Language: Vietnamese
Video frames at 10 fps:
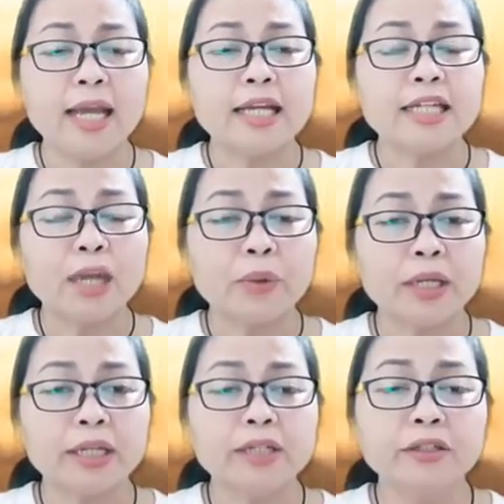Sau
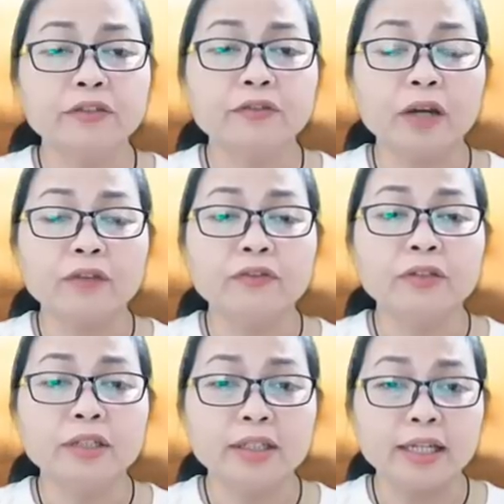khi được Phật
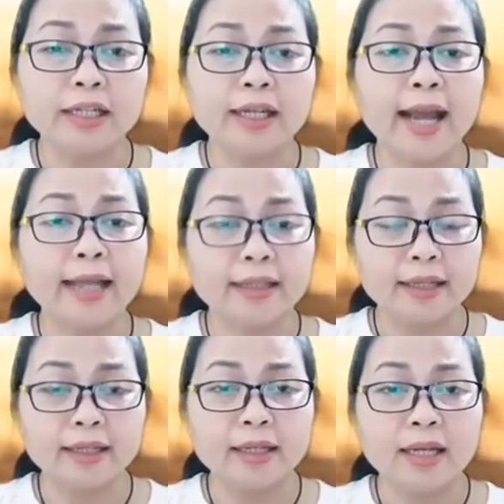phương tiện khai
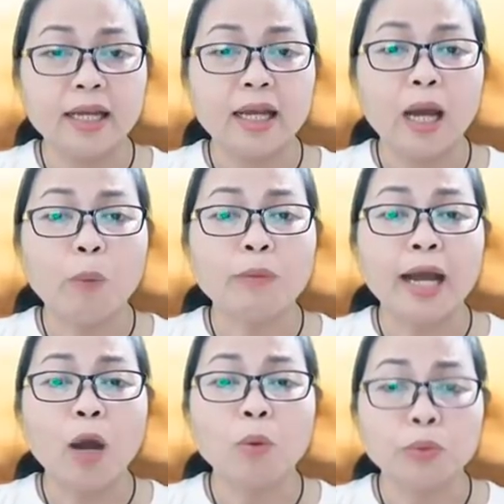thị, ông
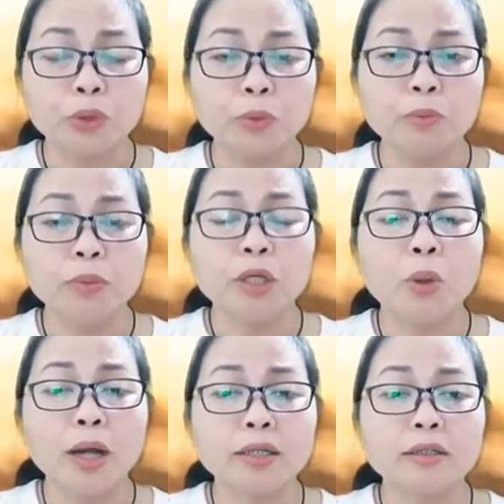đã hùng dũng
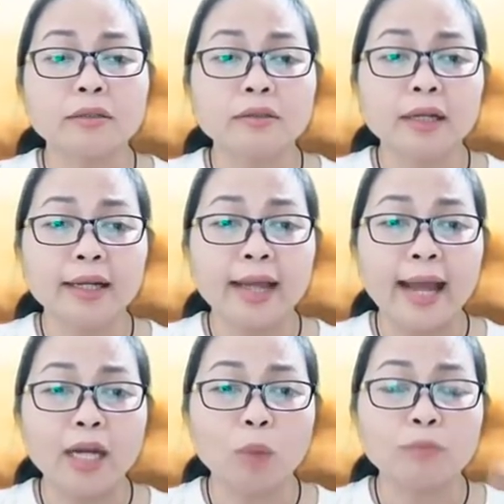đoạn trừ tất cả
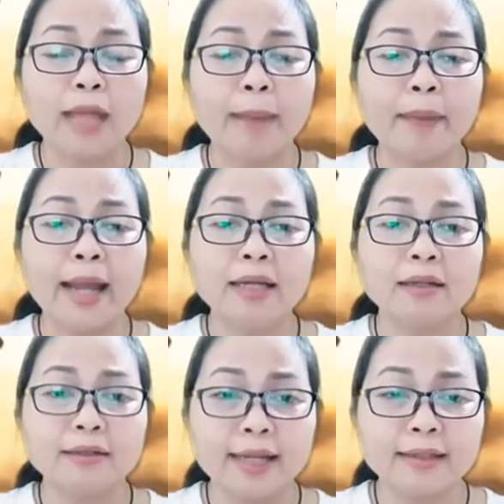lòng tham ái
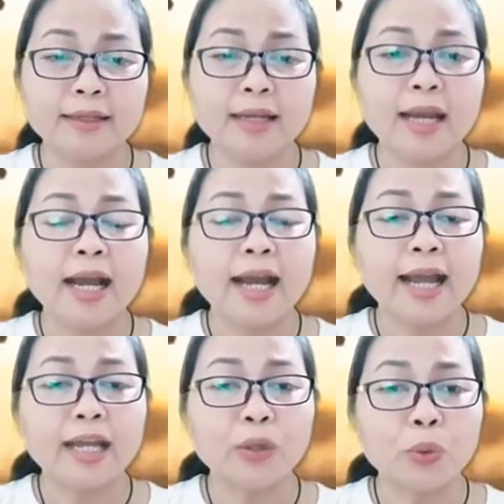lợi danh,
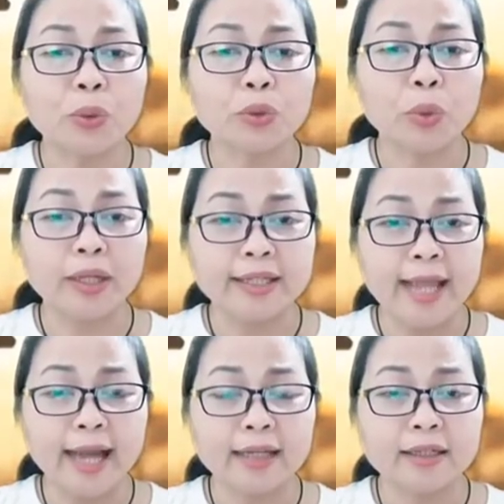khai nguồn tuệ
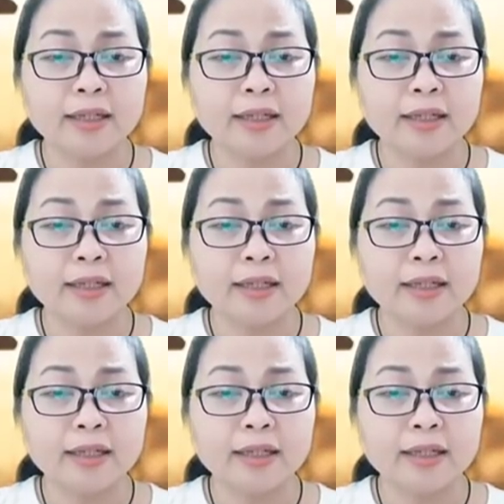giác,